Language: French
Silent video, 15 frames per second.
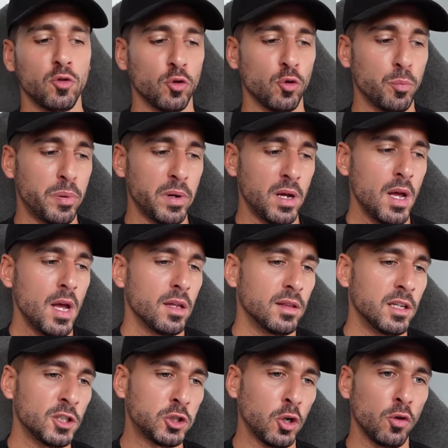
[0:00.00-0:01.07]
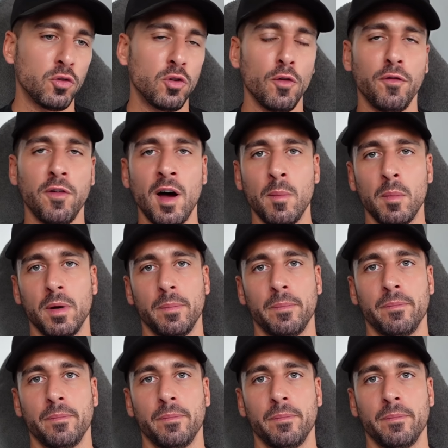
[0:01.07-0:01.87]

s'occuper des choses de femme